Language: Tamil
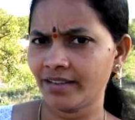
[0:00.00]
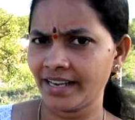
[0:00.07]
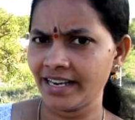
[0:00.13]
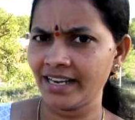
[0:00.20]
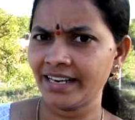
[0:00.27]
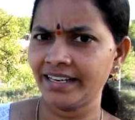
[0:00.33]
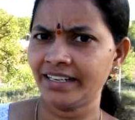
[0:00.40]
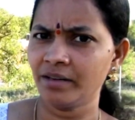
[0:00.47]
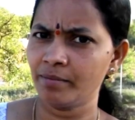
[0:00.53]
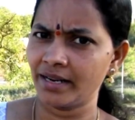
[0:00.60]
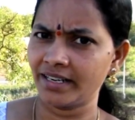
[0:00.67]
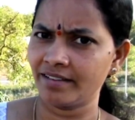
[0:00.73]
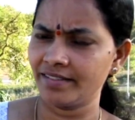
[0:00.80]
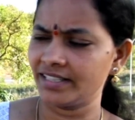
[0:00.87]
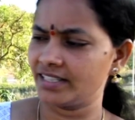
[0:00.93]
வயலில் இட்டு
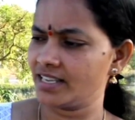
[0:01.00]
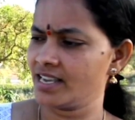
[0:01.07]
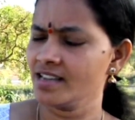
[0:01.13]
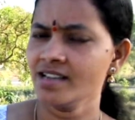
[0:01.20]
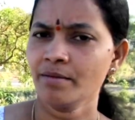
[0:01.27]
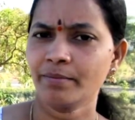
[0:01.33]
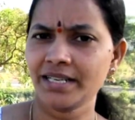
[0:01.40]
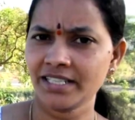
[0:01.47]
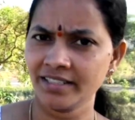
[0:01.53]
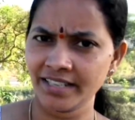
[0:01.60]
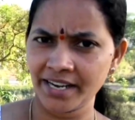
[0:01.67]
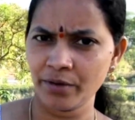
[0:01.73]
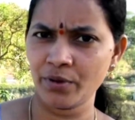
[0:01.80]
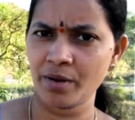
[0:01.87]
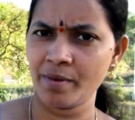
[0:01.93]
மக்க வச்சு
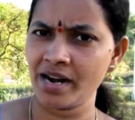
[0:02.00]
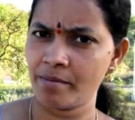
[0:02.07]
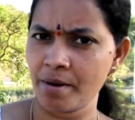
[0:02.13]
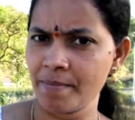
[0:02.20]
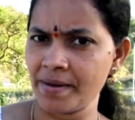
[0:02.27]
பசுந்தழை உரமாக நம்ம